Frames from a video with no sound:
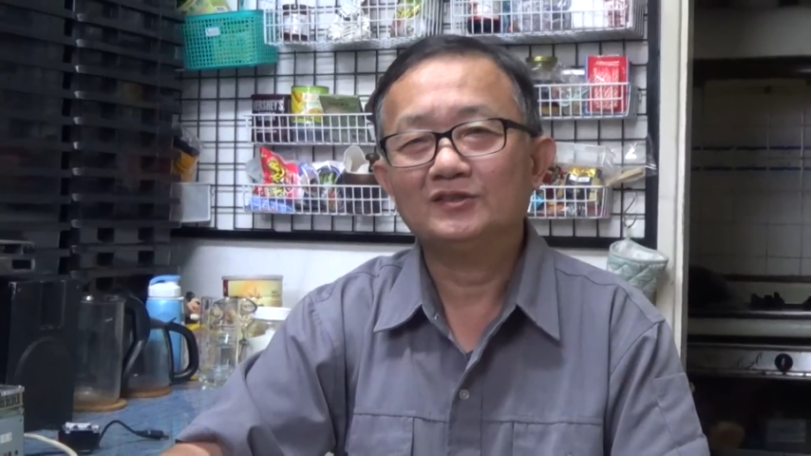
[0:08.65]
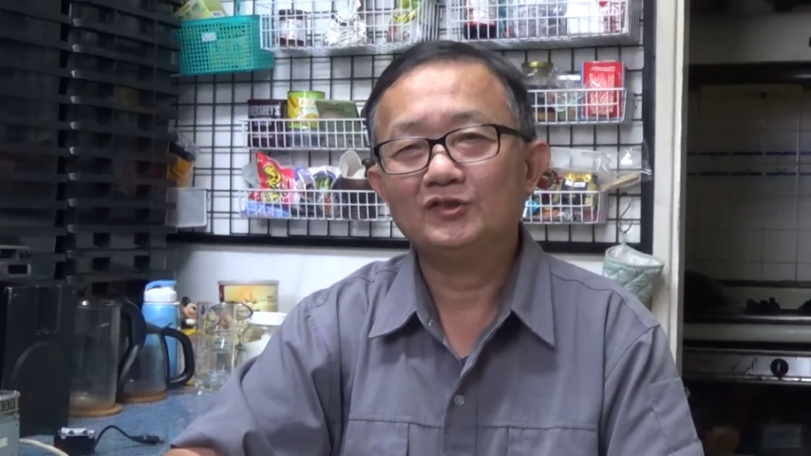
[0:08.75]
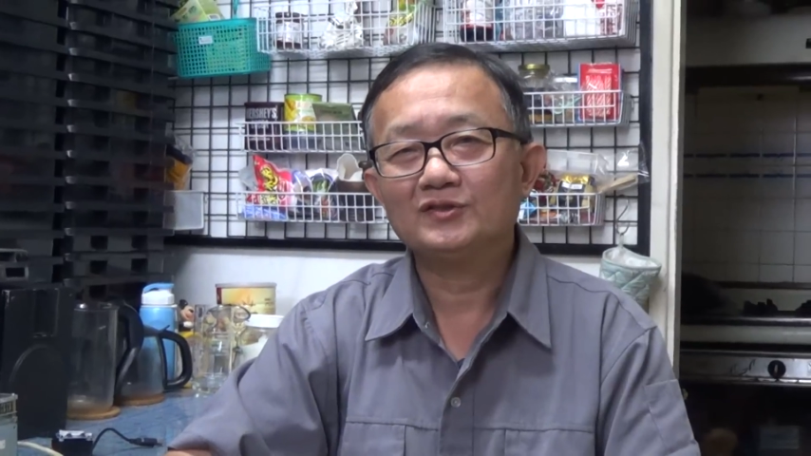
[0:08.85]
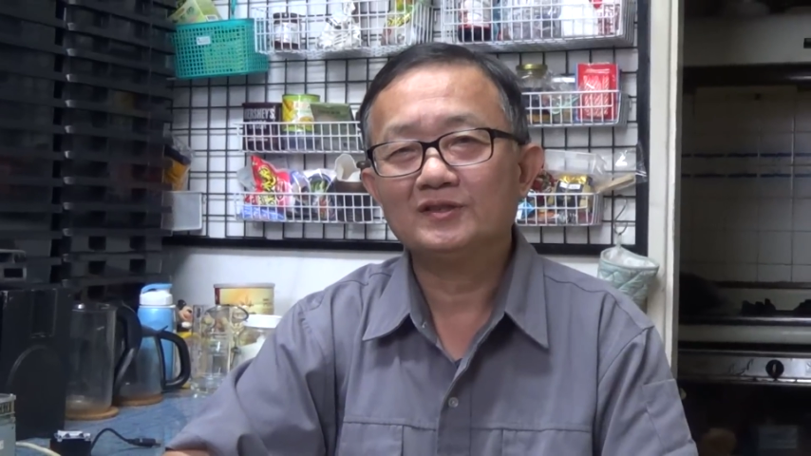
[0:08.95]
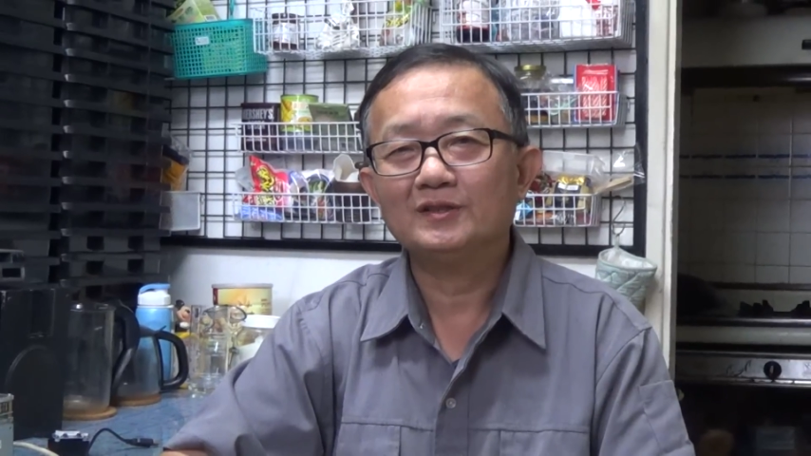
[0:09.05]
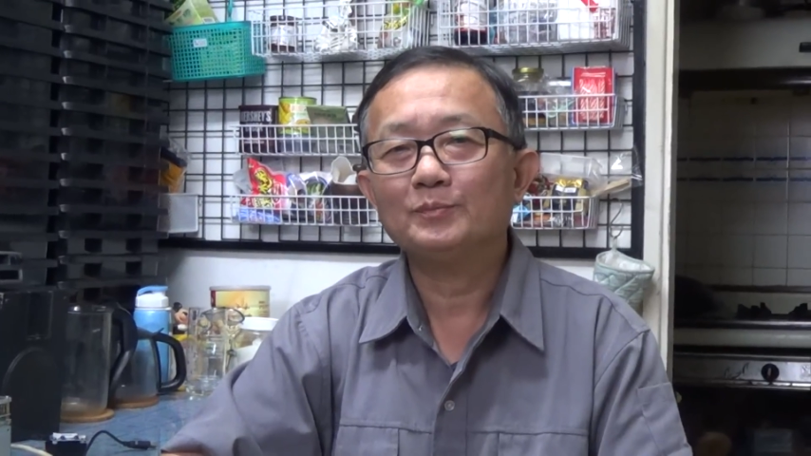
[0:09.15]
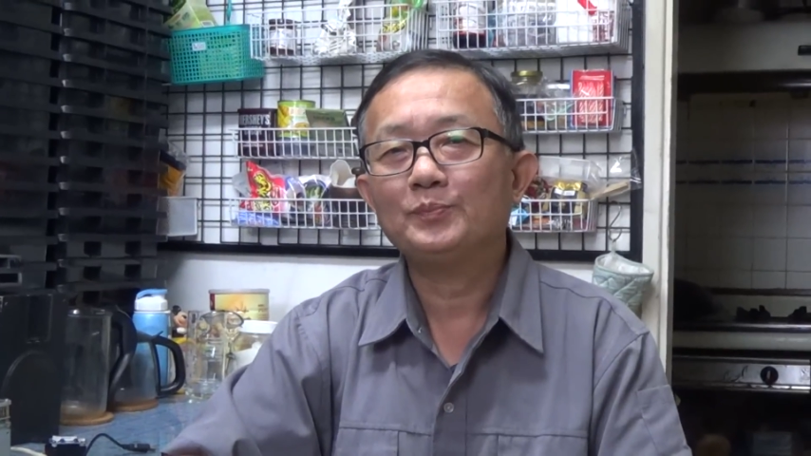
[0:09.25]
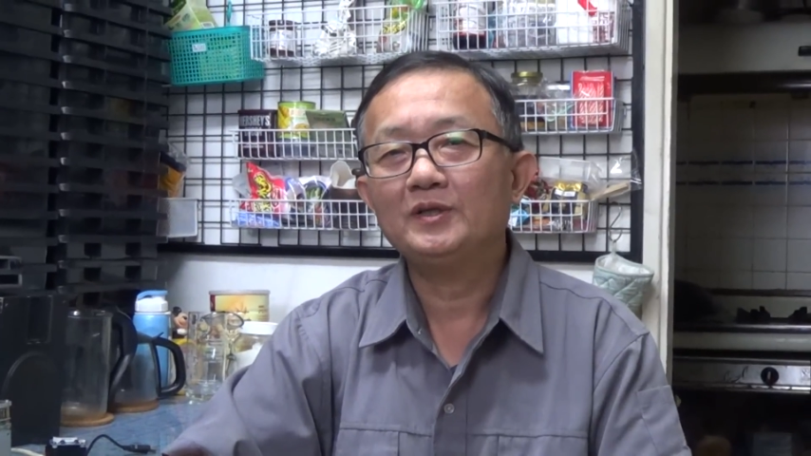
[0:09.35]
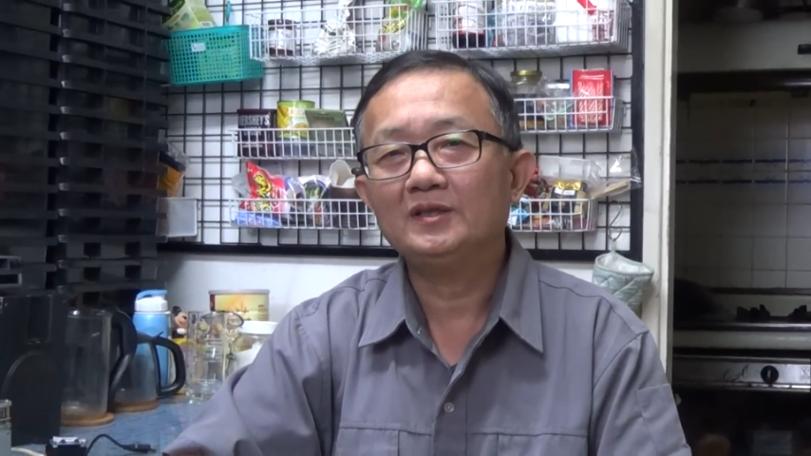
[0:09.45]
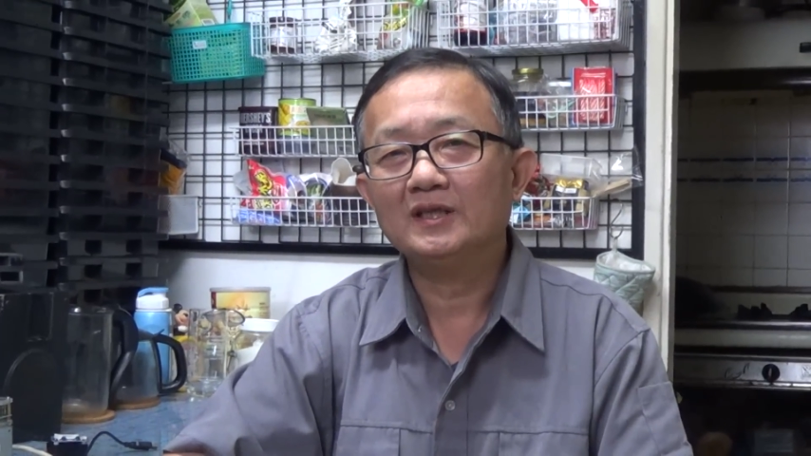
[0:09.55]
就是
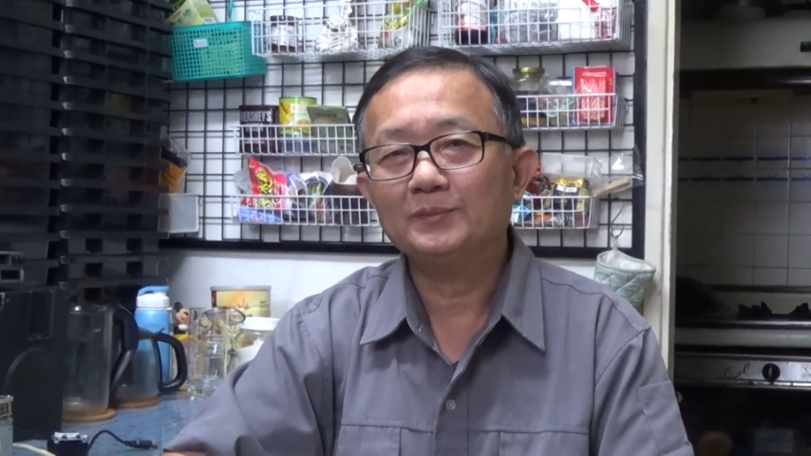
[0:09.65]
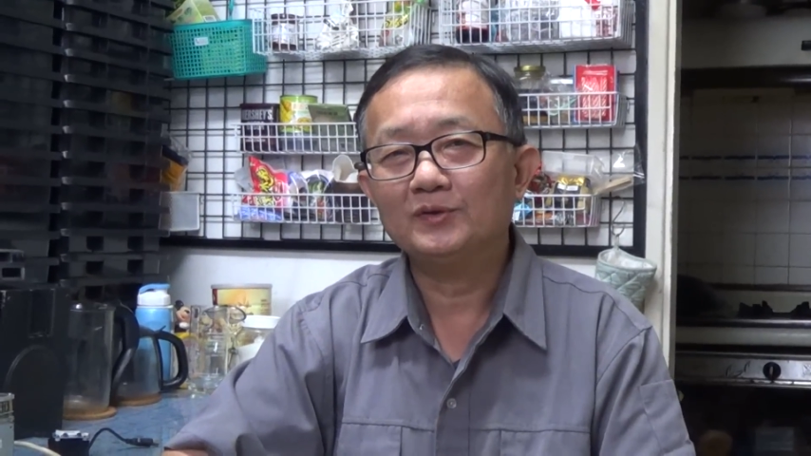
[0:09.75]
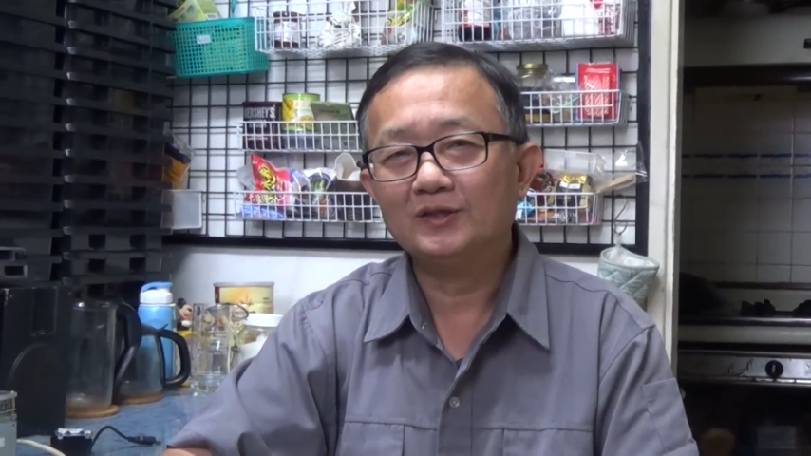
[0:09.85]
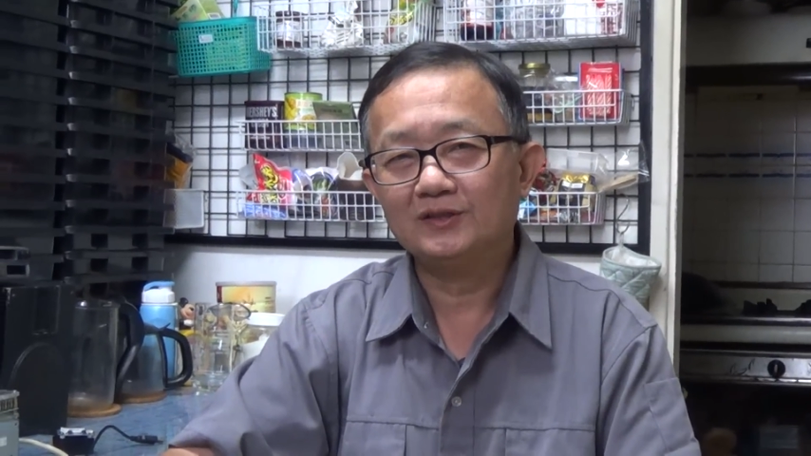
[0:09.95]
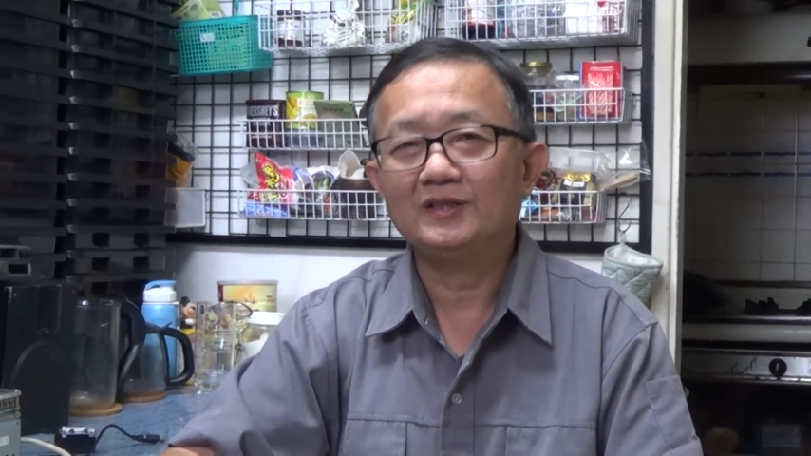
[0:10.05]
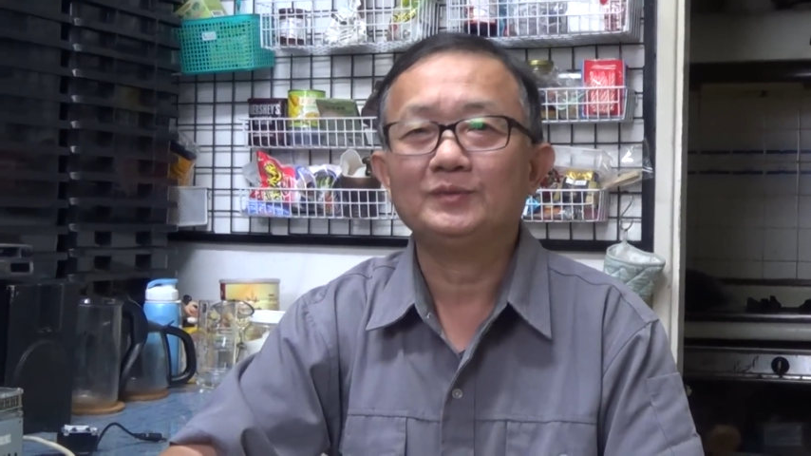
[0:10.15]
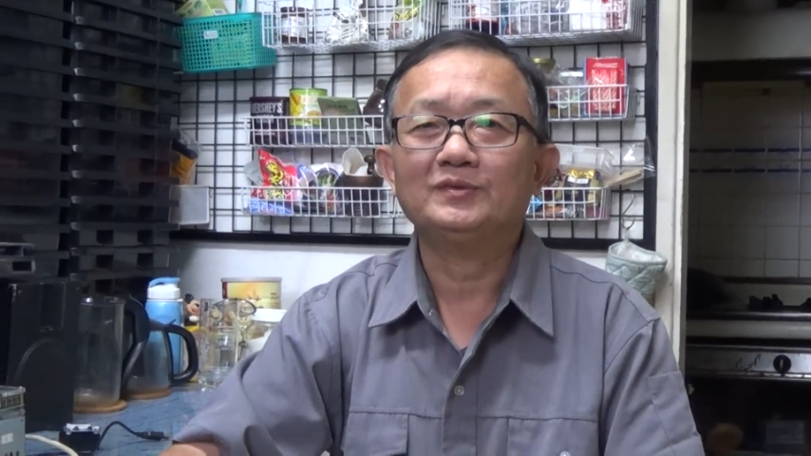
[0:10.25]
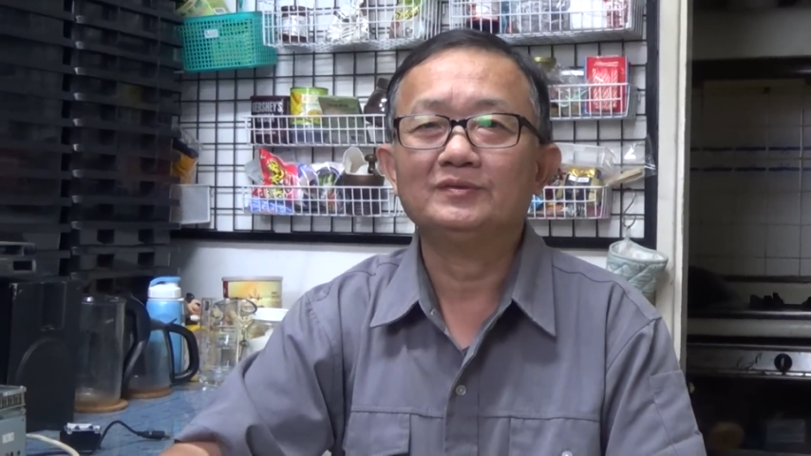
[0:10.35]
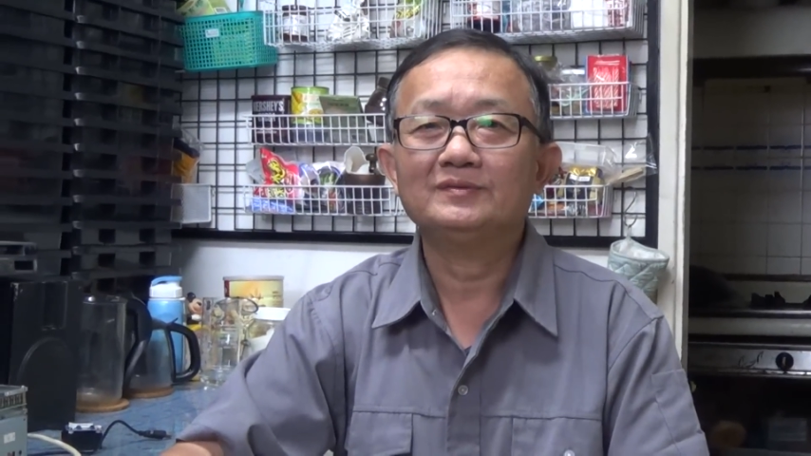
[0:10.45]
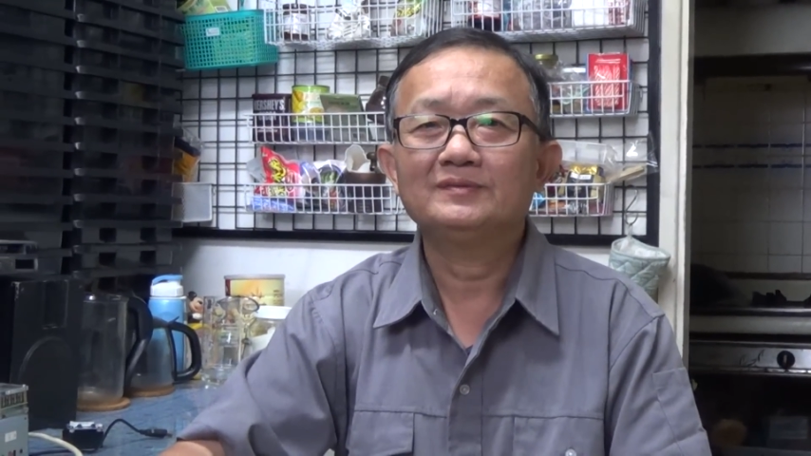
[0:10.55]
PM 二点五